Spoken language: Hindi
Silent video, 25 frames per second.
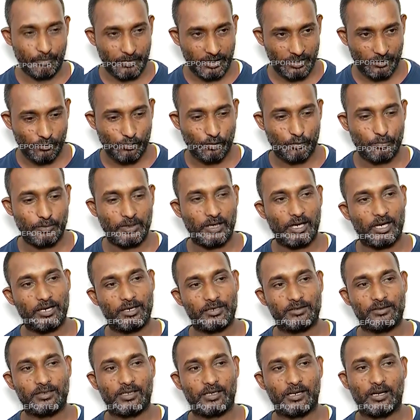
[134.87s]
मेरे को भी
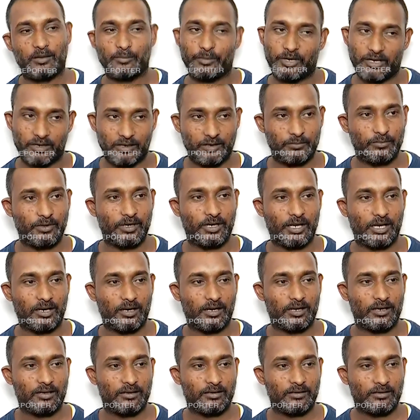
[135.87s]
लालच जगह मैंने भी
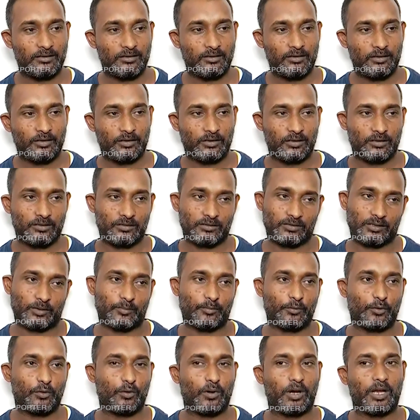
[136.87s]
डाला
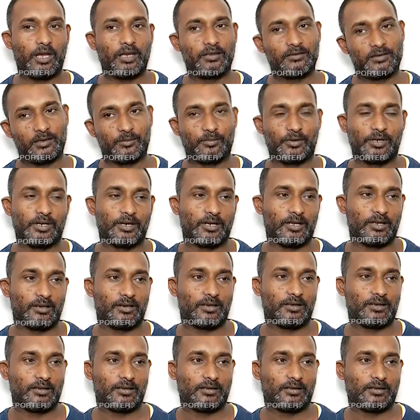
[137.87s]
सबको आया सबने डाला